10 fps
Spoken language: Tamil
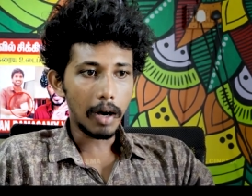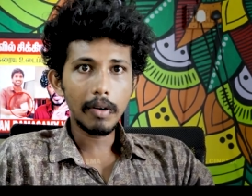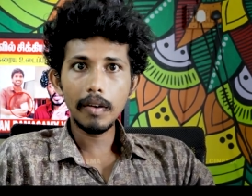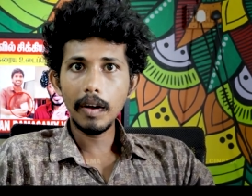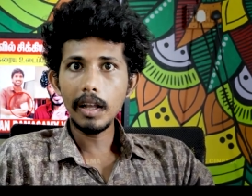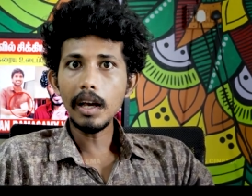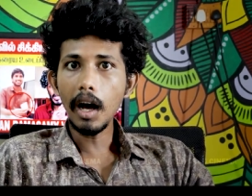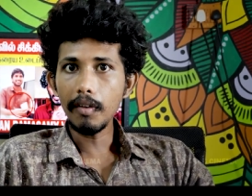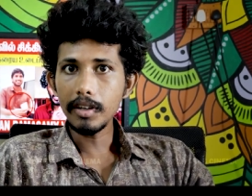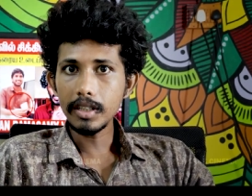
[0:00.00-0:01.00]
அவர் வேலையை
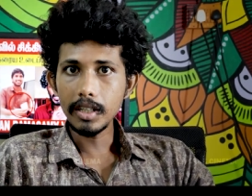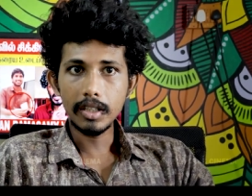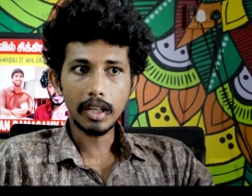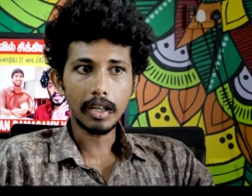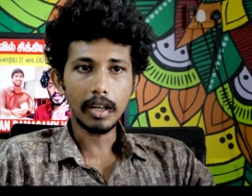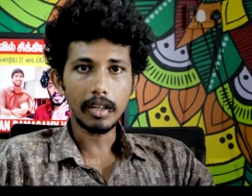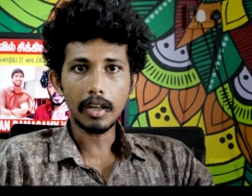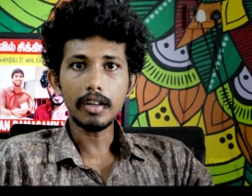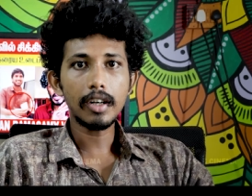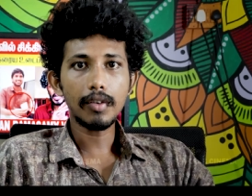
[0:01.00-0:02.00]
அவர் செஞ்சுக்கிட்டு இருக்காரு
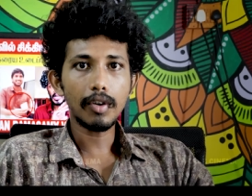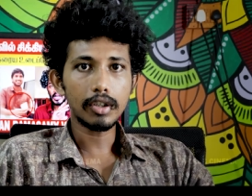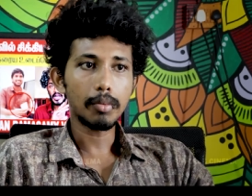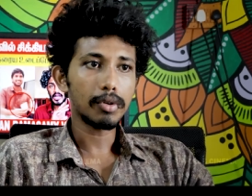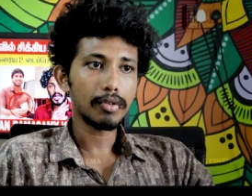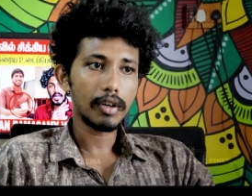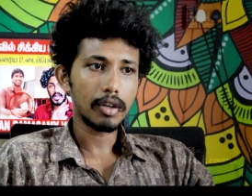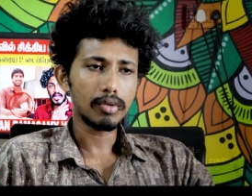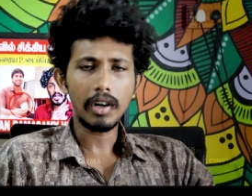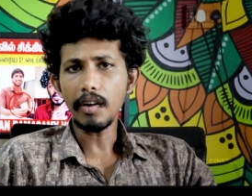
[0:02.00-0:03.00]
டிடி பர்சனை பொறுத்த
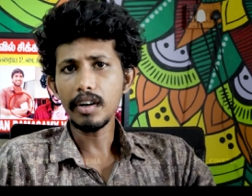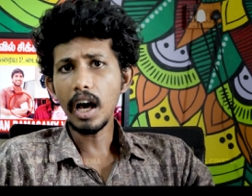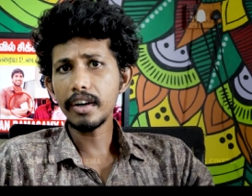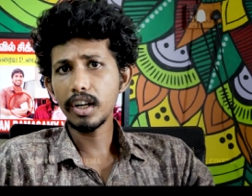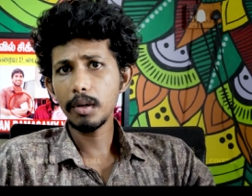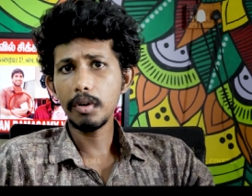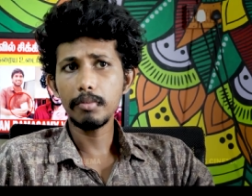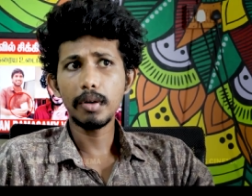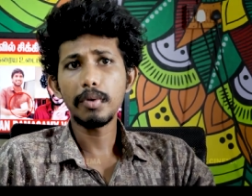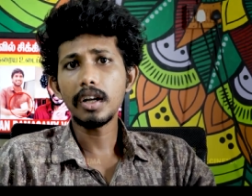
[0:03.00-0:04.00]
வரைக்கும் நான் சொல்கிறேன் அவர் யாருக்கிட்டையுமே
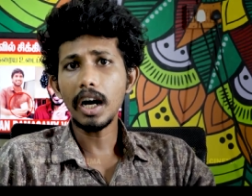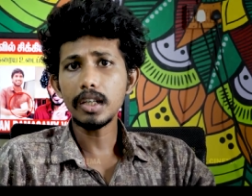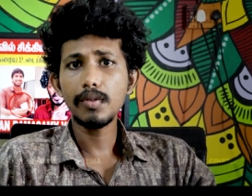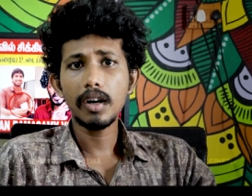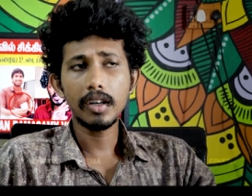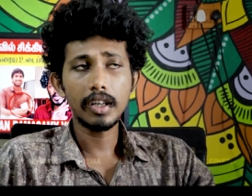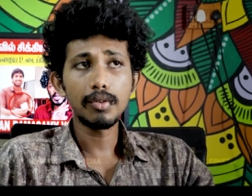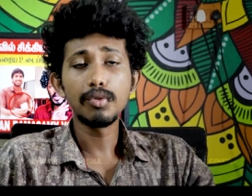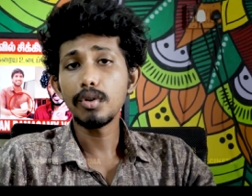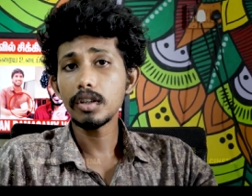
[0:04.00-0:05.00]
இது மாதிரி போயிட்டு காசு வாங்கி
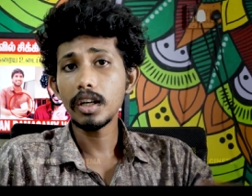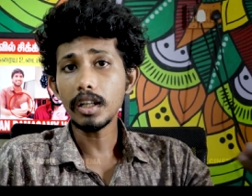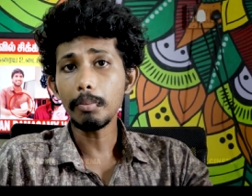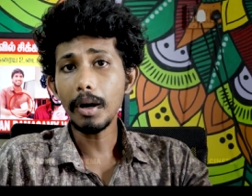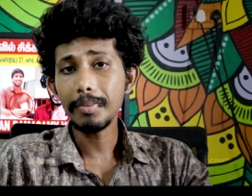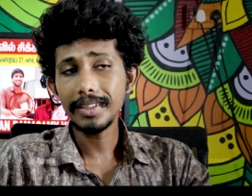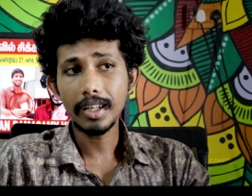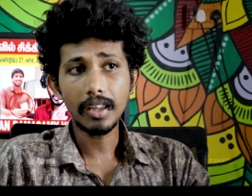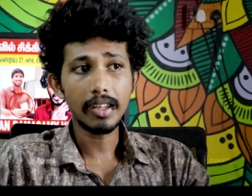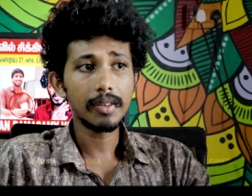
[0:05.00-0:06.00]
இன்னொருத்தனை தப்பாக
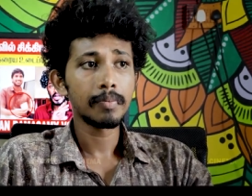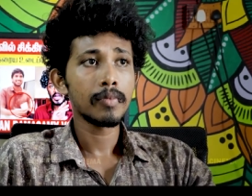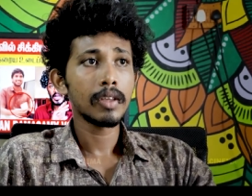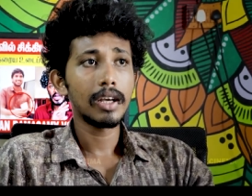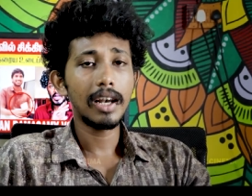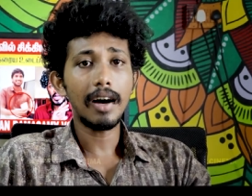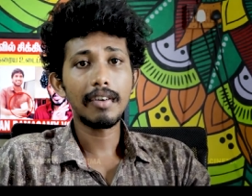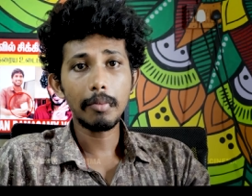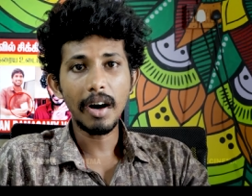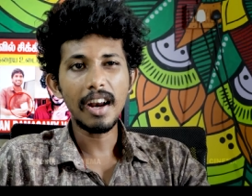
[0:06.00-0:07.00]
பேசுறது இல்லை
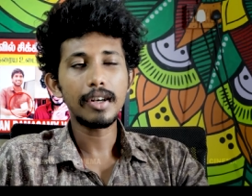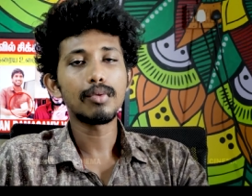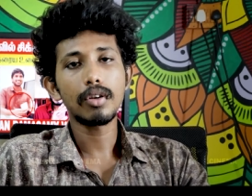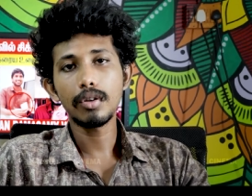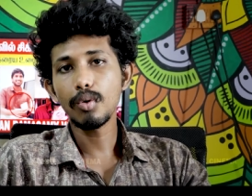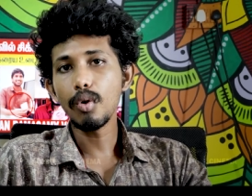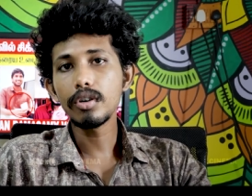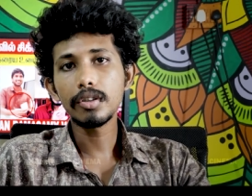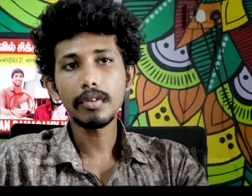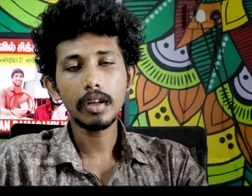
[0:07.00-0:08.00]
அவனை மாட்டி விடுறது
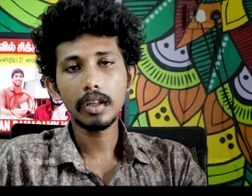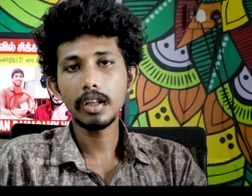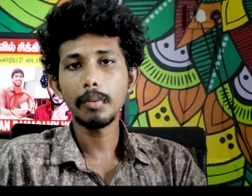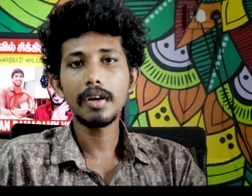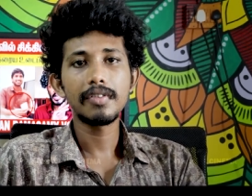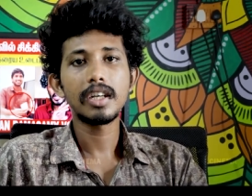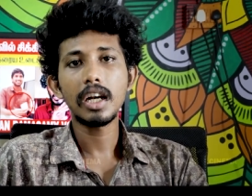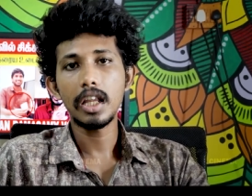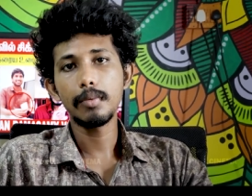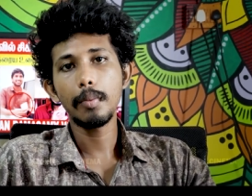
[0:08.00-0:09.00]
கோர்த்து விடுறது இந்த மாதிரி
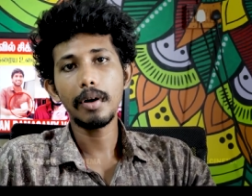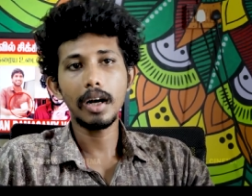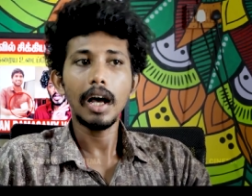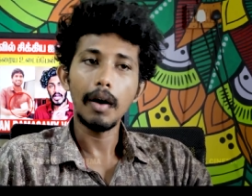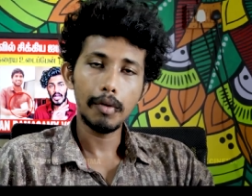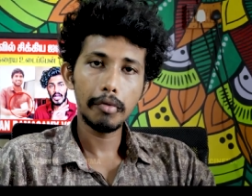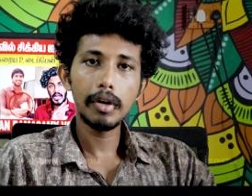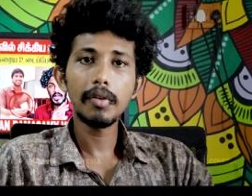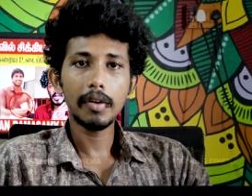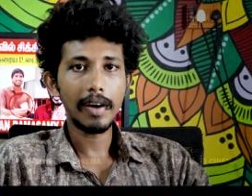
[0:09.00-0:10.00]
விஷயங்கள் எதுவுமே பண்ணல அவர்
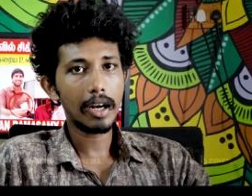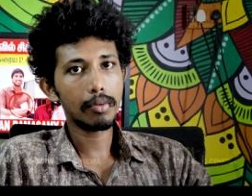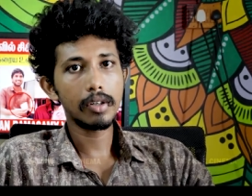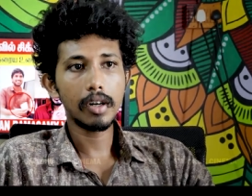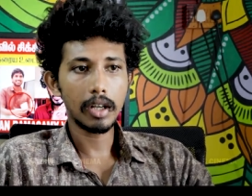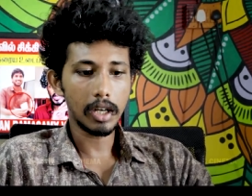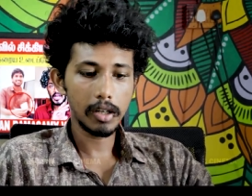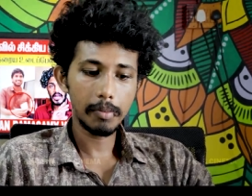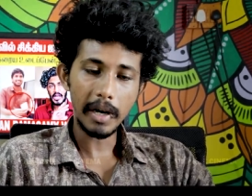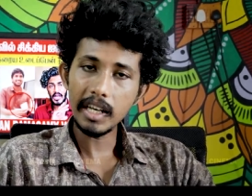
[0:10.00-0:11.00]
உண்டு அவர் வேலை உண்டுன்னு
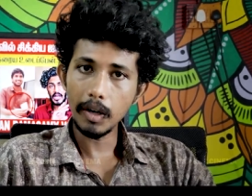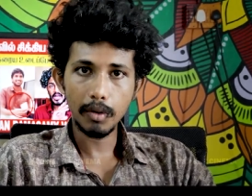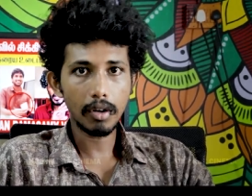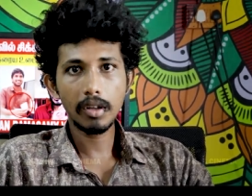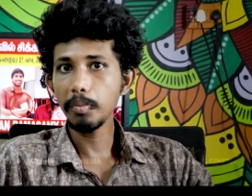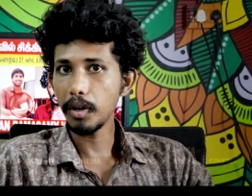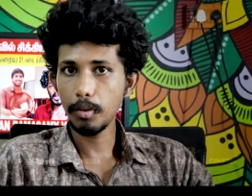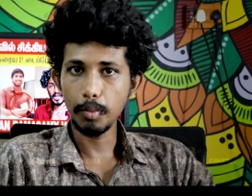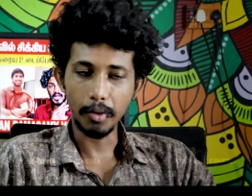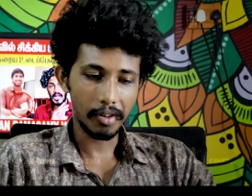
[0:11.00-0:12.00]
இருக்காரு பைக் அவரோடது
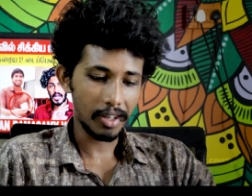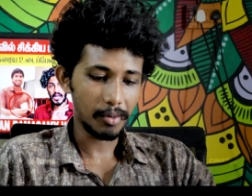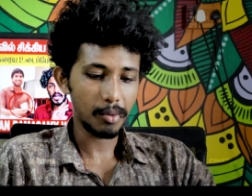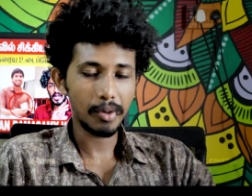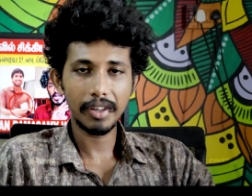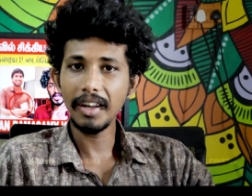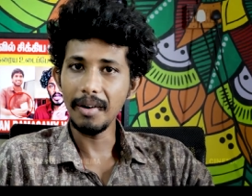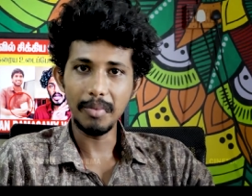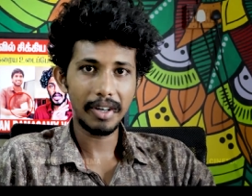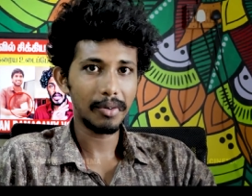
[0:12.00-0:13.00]
பெட்ரோல் போடுறது அவரோடது
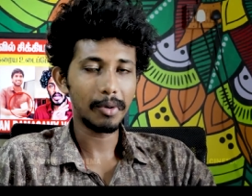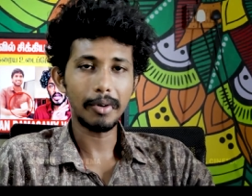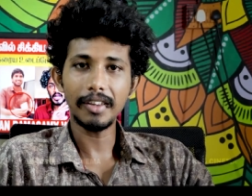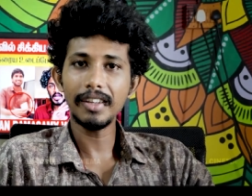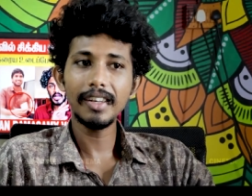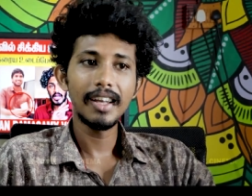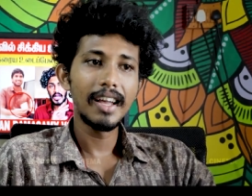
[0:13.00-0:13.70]
ஹெல்மெட் அவரோடது